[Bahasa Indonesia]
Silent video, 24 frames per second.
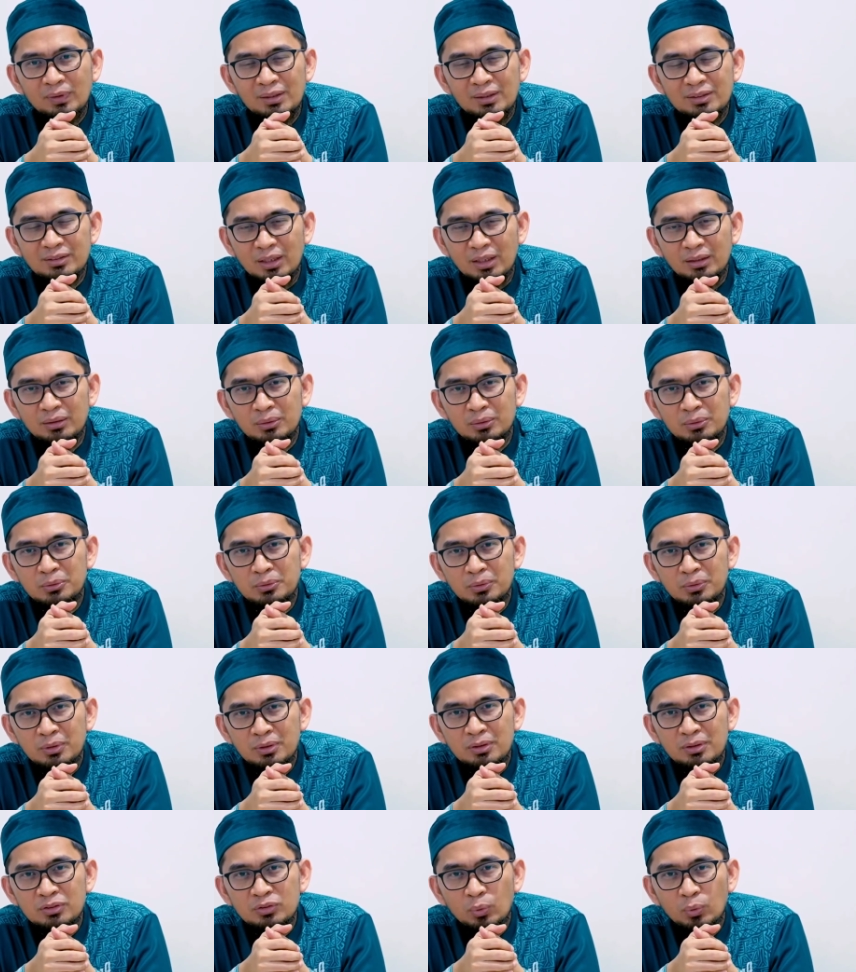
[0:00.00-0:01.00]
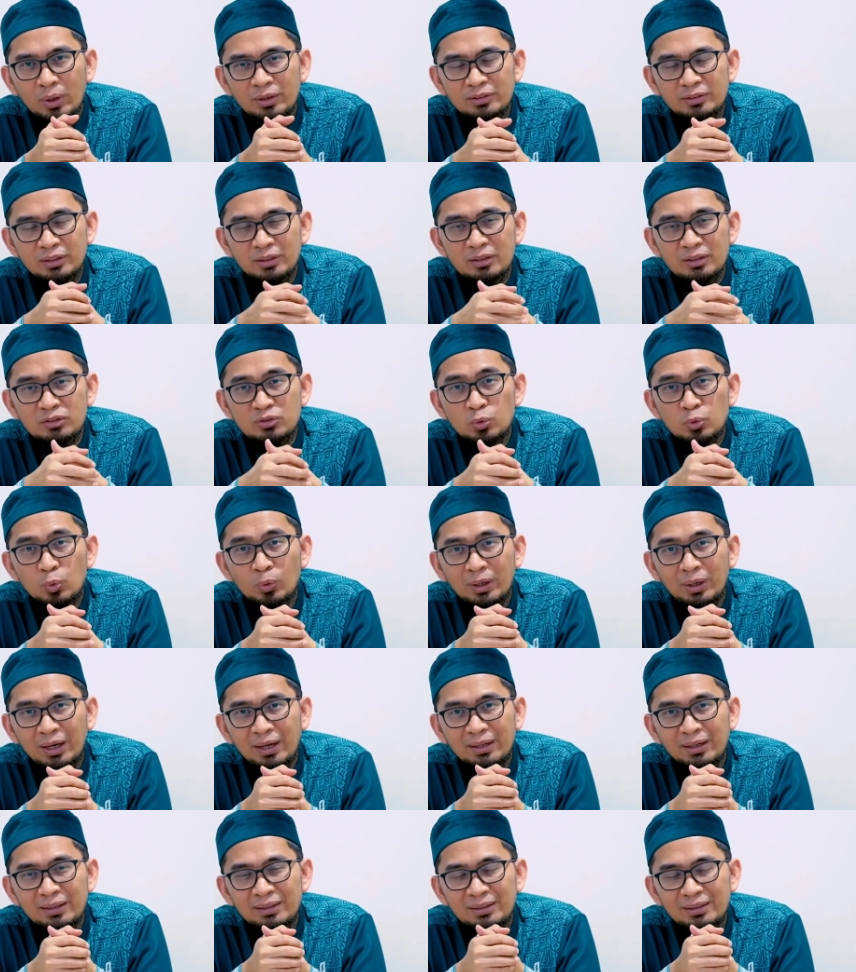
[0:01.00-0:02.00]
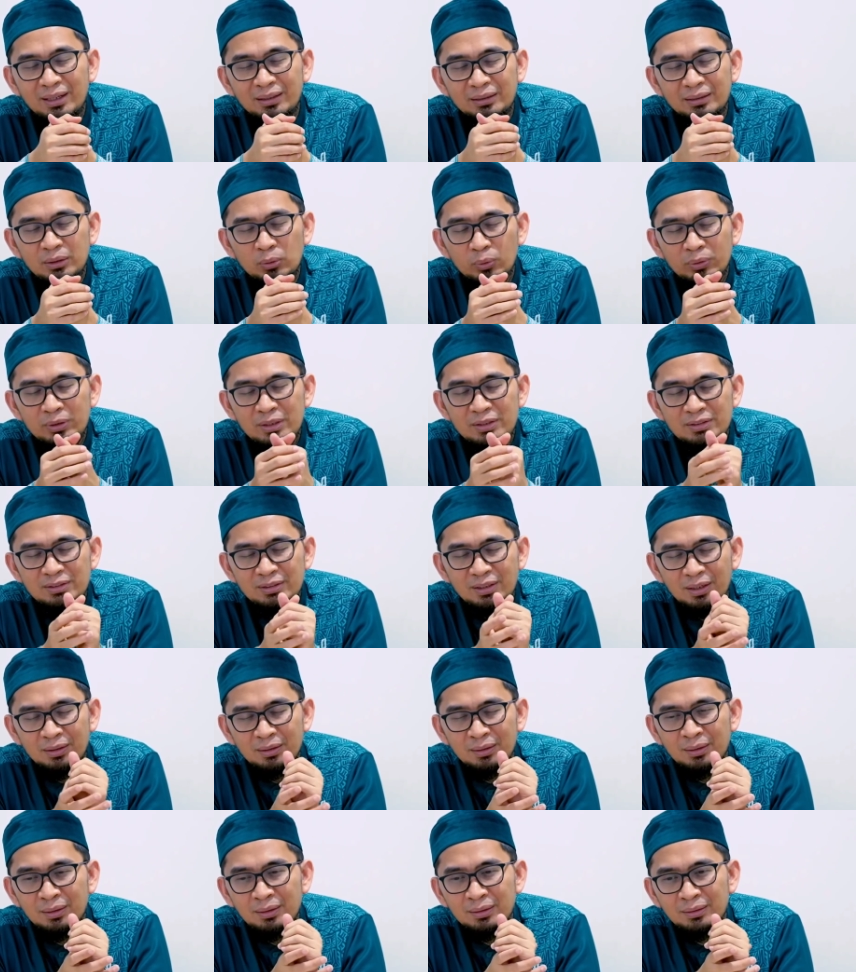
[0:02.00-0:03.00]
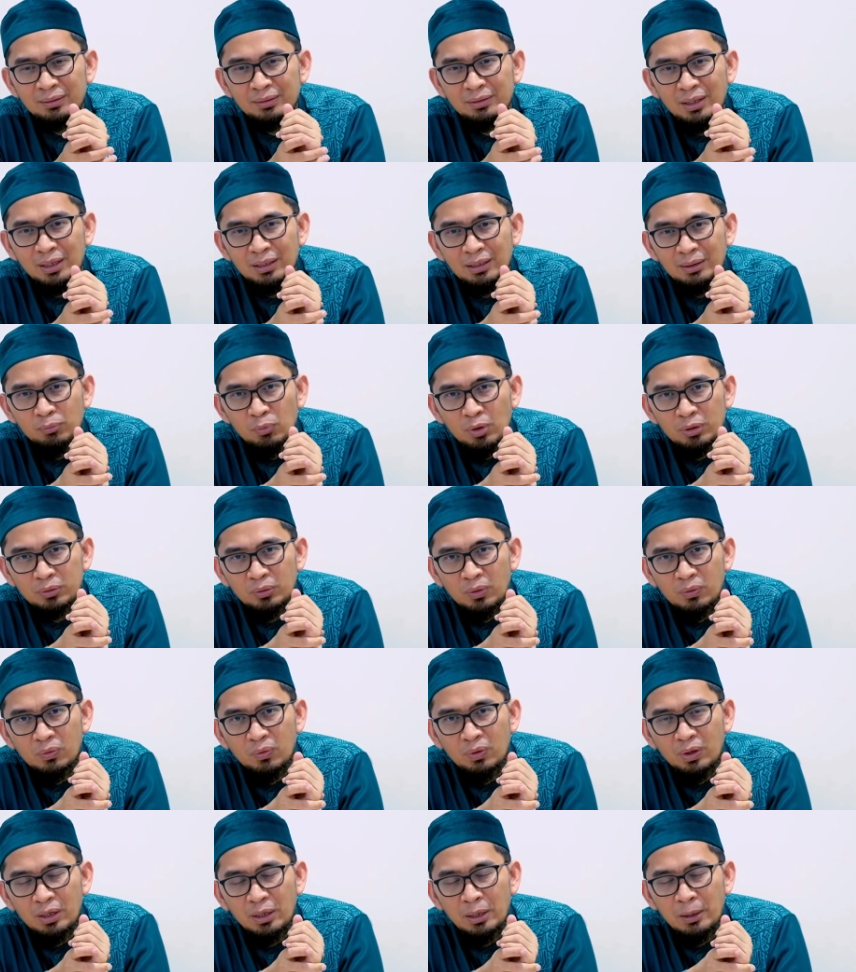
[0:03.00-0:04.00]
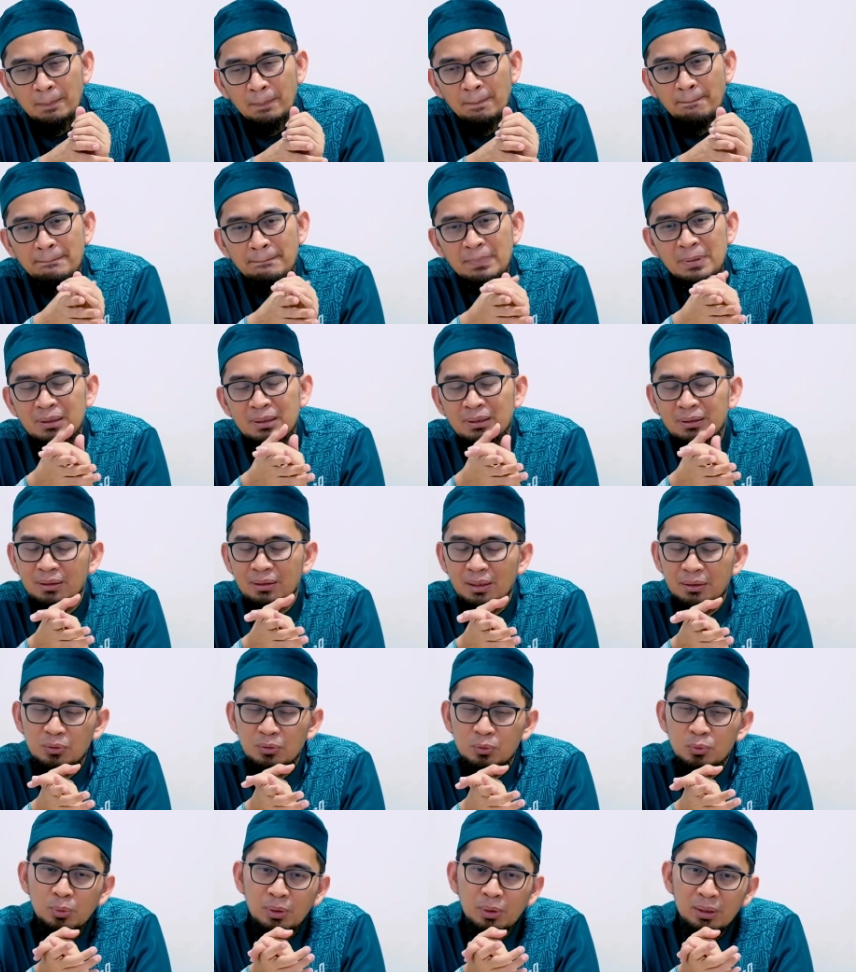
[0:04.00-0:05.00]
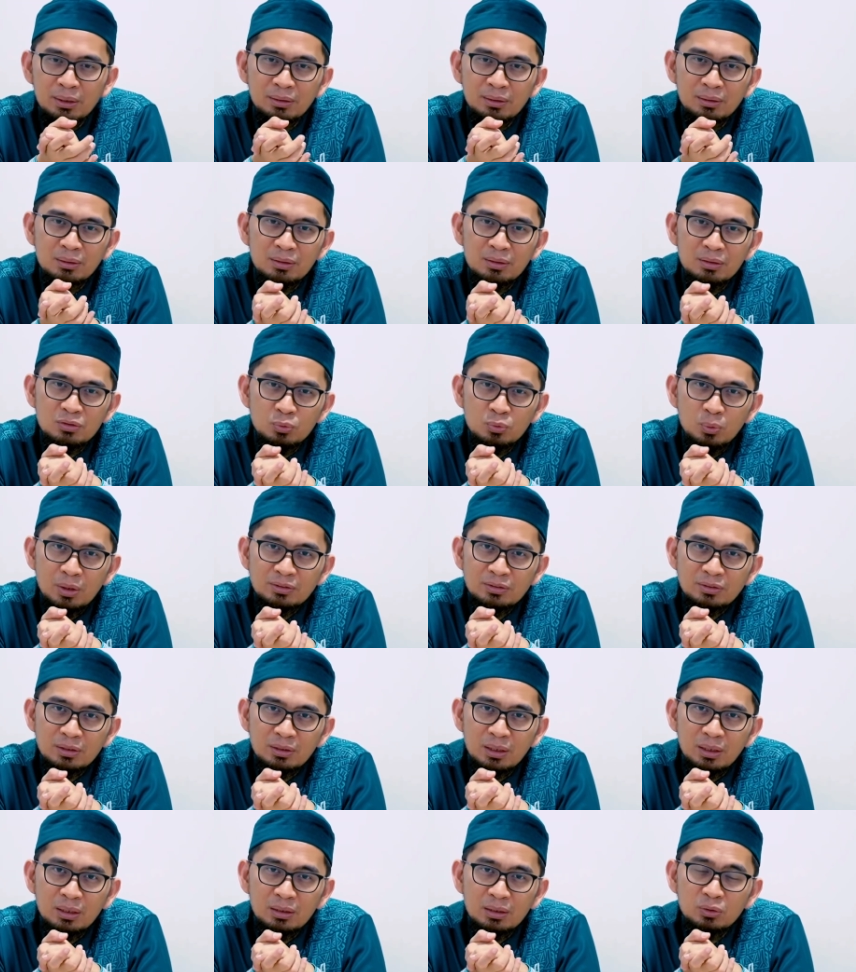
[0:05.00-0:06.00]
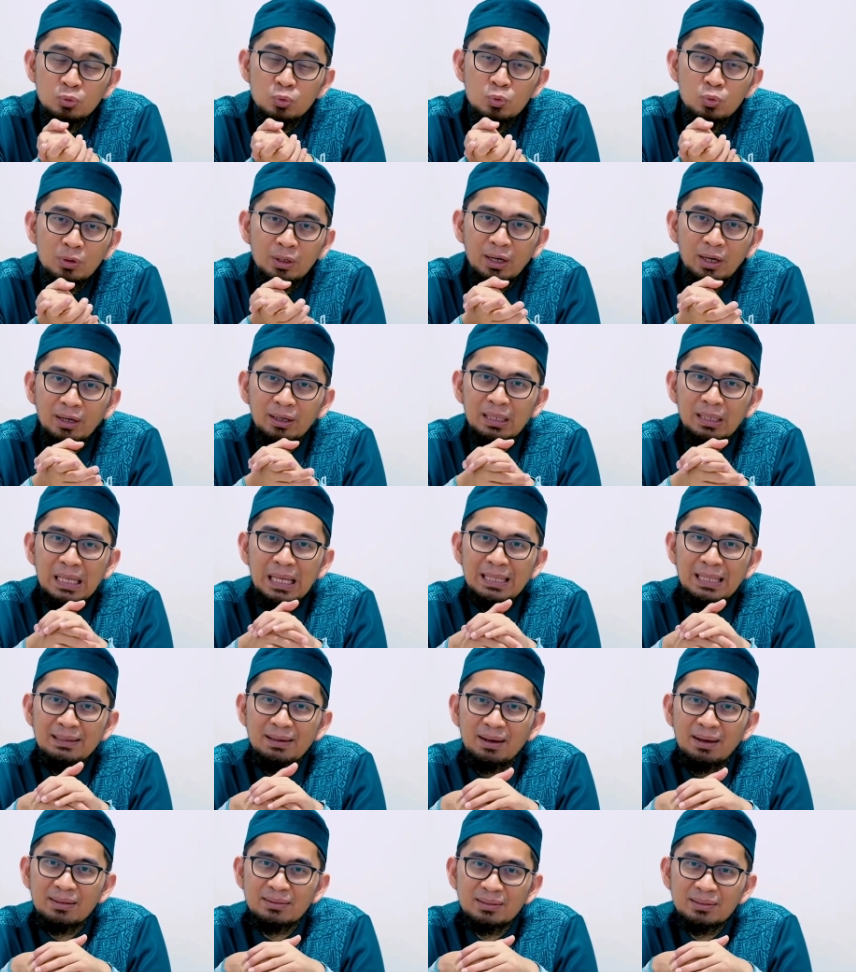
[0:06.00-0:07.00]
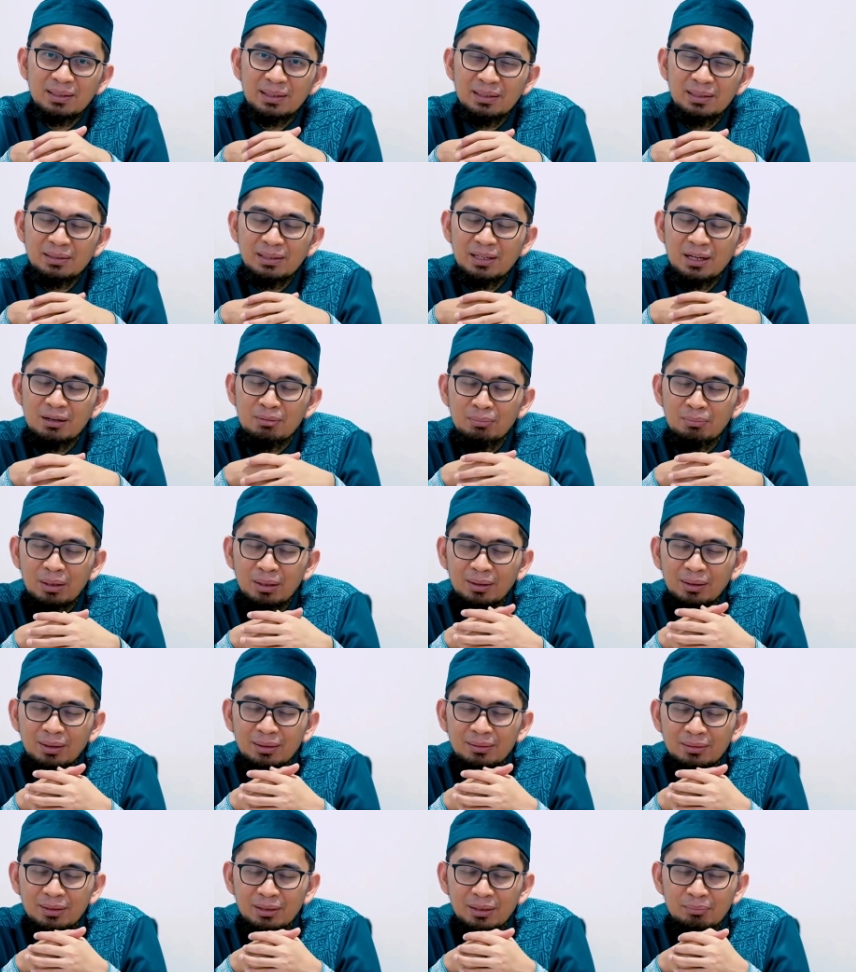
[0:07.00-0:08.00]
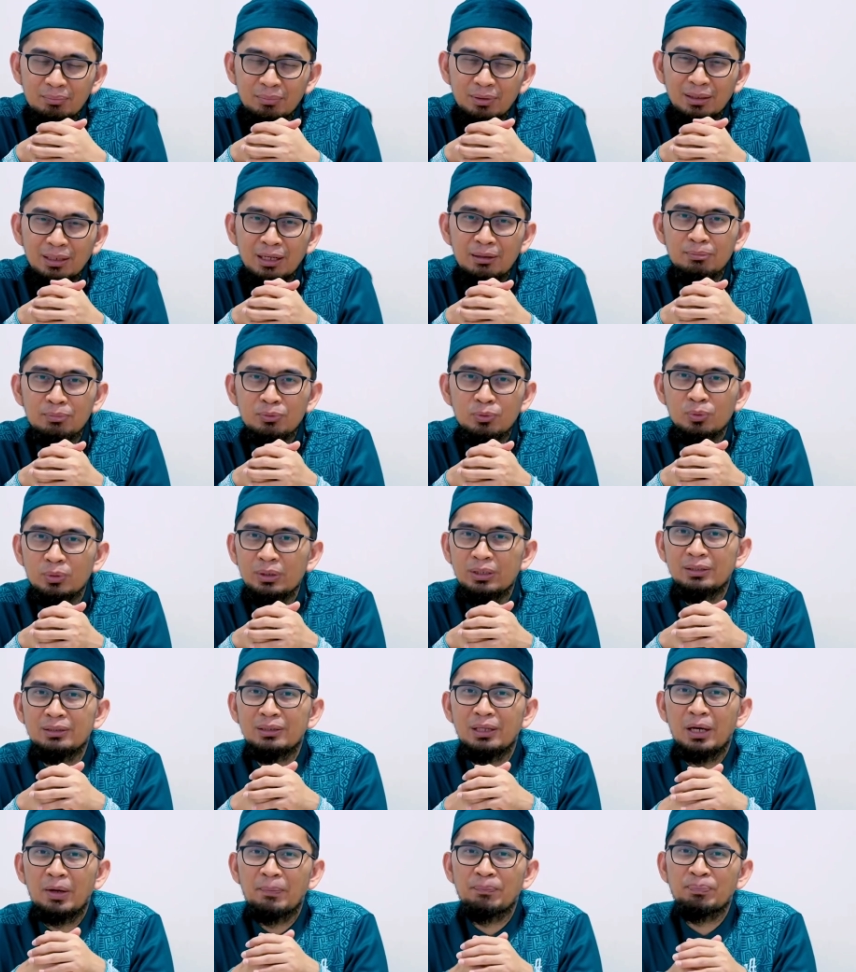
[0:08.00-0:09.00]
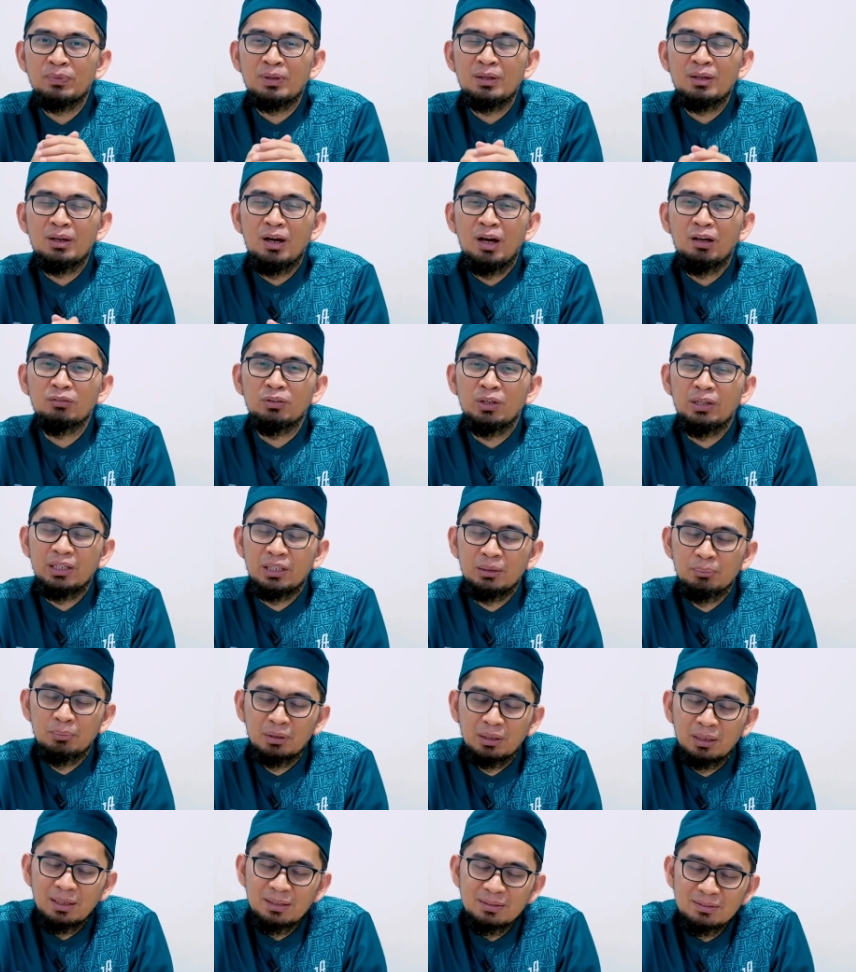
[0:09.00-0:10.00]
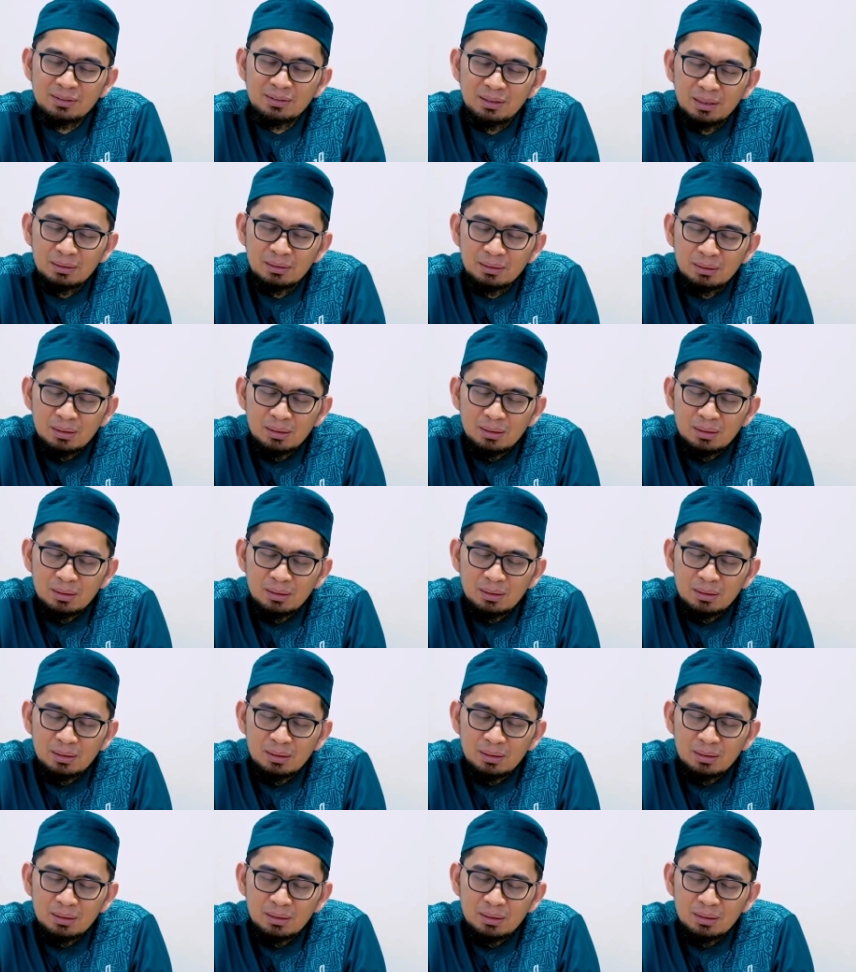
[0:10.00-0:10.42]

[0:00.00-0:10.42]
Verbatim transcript: Satu, suasana suka yang dilukiskan dalam waktu buha dan dua, suasana duka yang sering digambarkan dalam gelap gulita. Allah ingin menegaskan,